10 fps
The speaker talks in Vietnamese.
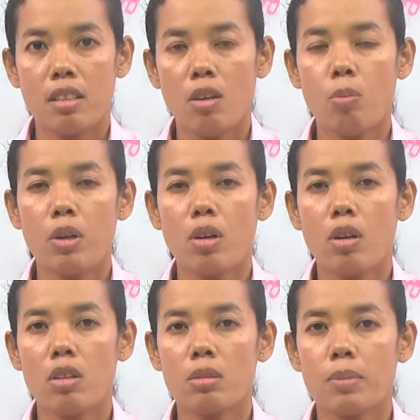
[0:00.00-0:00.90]

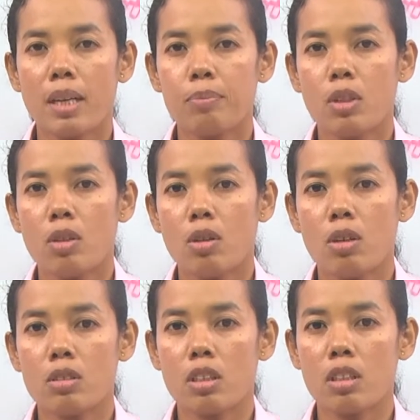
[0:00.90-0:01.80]
Opco sản rạp
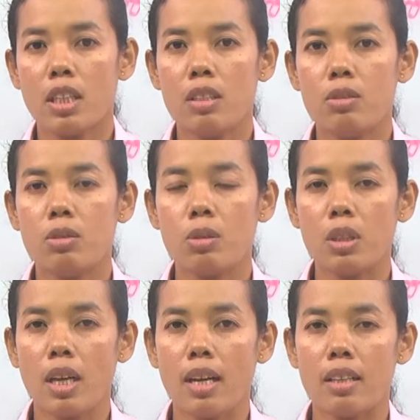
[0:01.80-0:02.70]
to sản thị nông ruộng
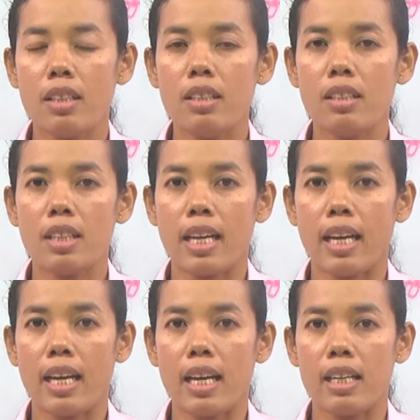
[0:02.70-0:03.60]
hái
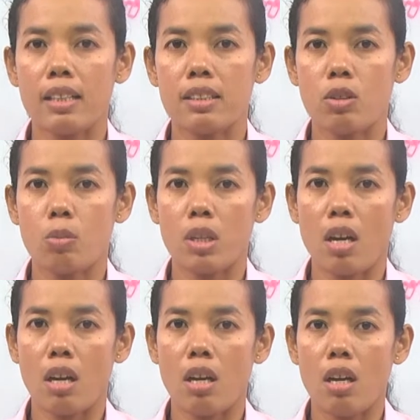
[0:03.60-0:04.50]
Cana hay năng châu mà
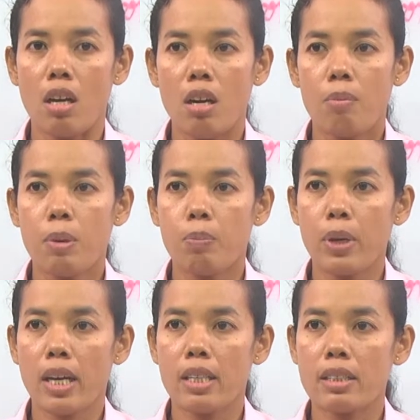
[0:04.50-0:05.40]
đo bọc
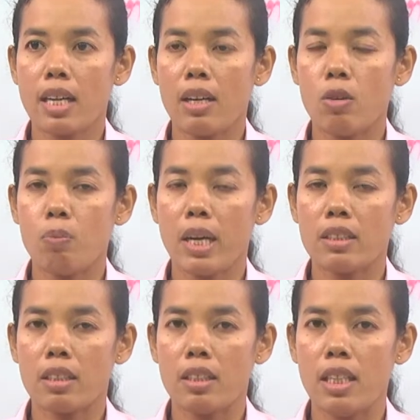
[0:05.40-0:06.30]
bẹ sạ lụp bạ
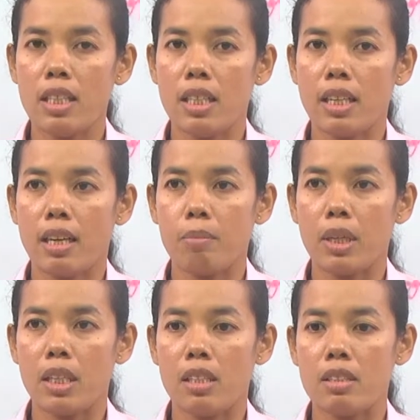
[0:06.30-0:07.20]
sản thị Cana
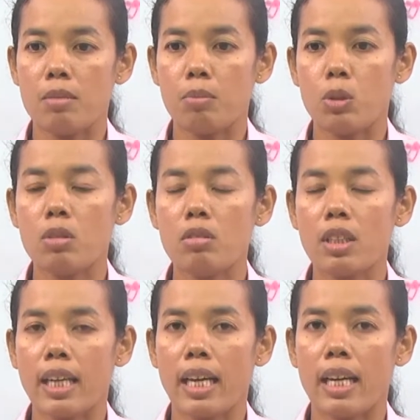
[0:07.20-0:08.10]
Merian dương muốn
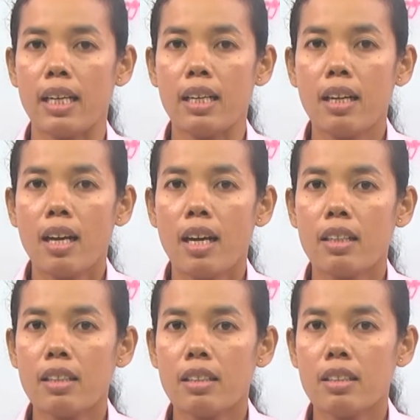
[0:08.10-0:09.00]
Cana
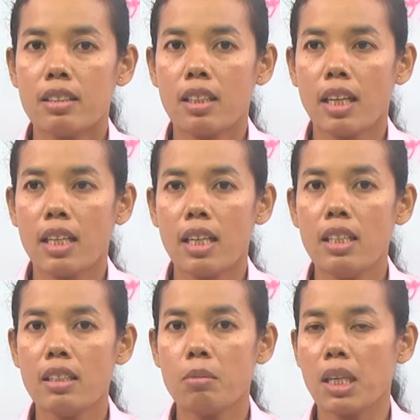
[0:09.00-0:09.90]
hai tháng ngày ní
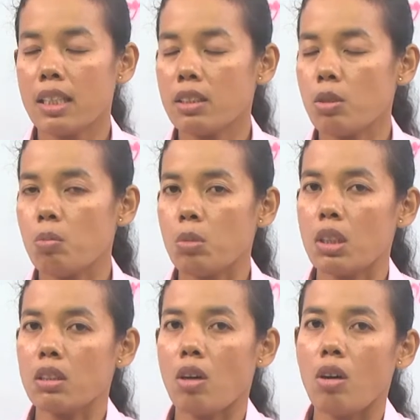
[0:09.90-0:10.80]
nhưng Cana sông bắn
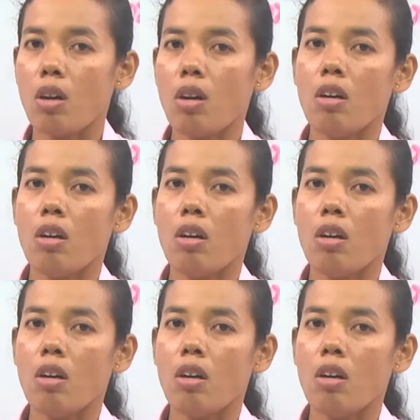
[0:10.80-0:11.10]
to